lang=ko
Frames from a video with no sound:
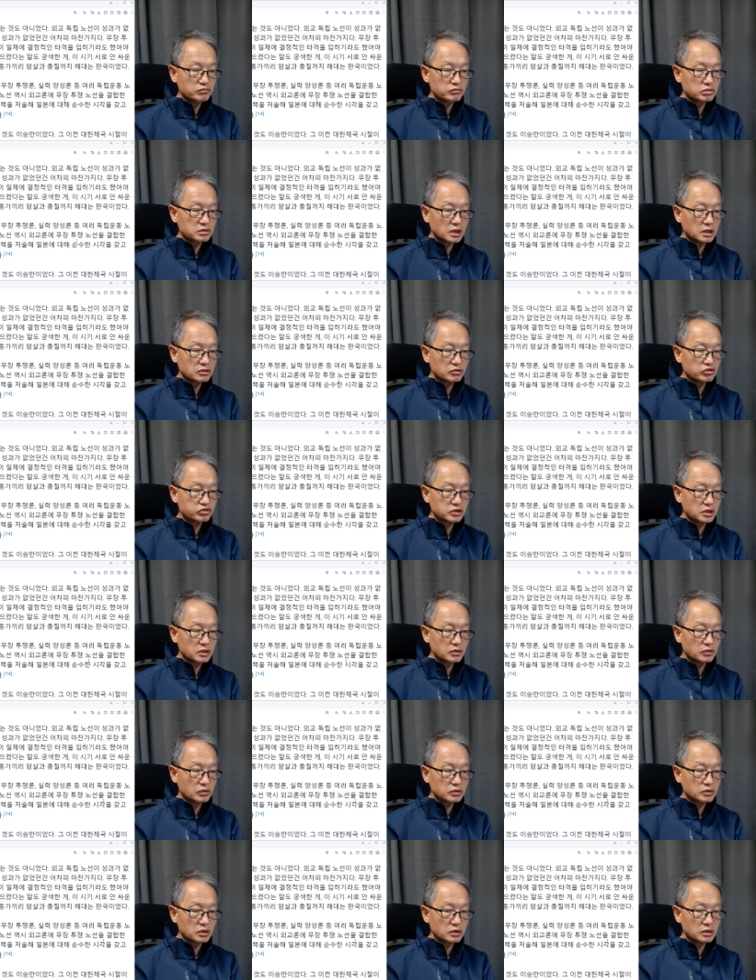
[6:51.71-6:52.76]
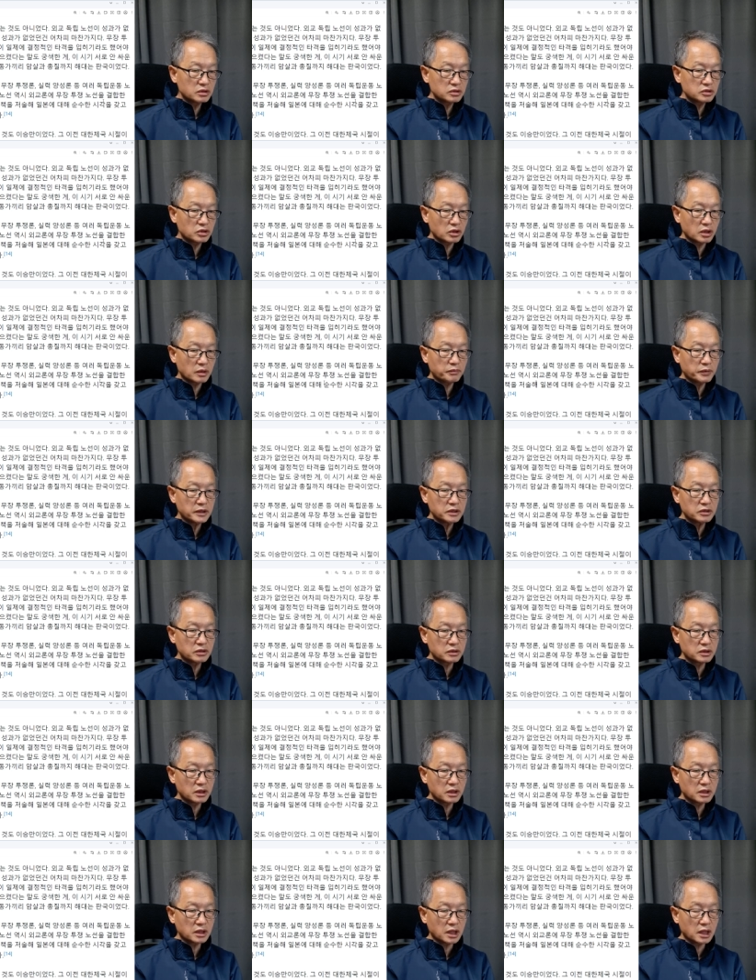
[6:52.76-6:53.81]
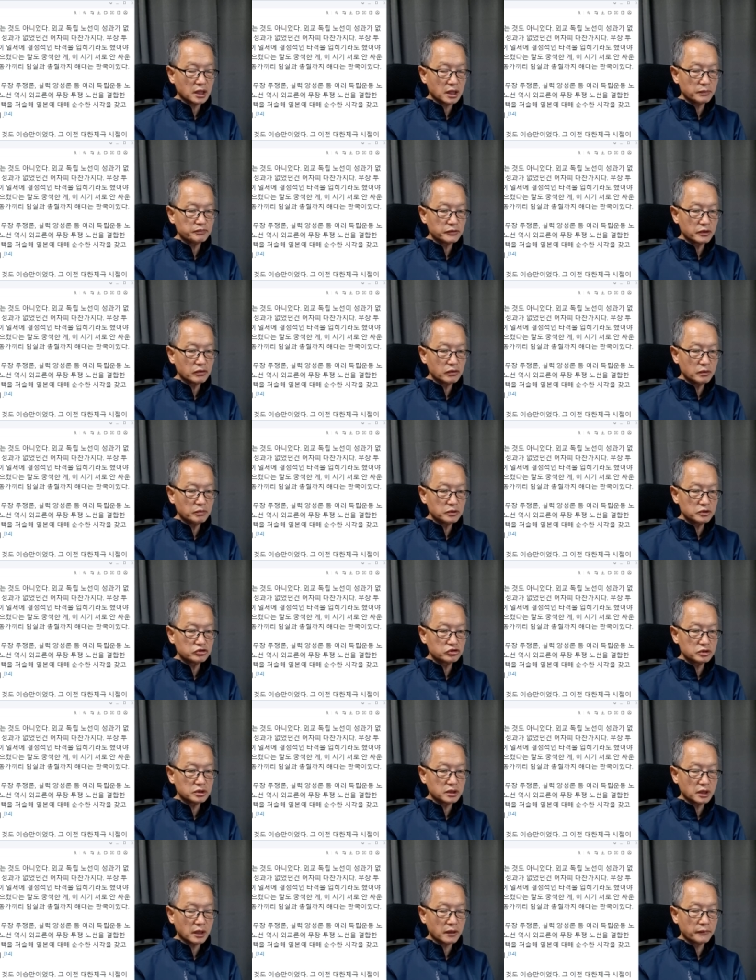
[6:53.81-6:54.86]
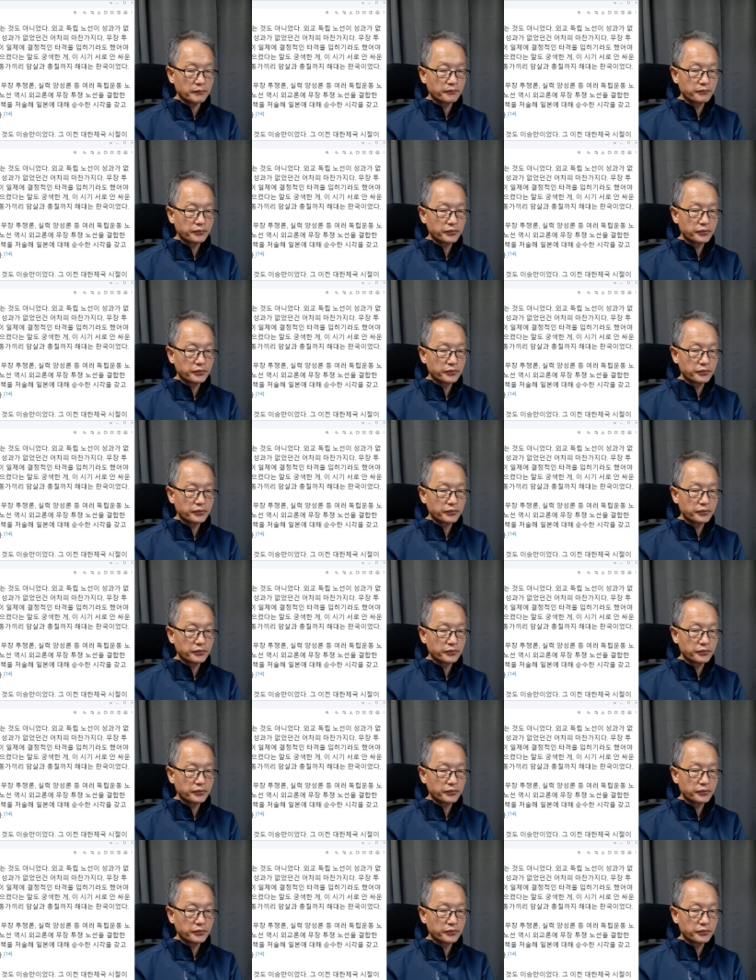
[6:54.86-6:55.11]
무장투쟁 노선을 결합한 형태에 가깝다고 볼 수 있다.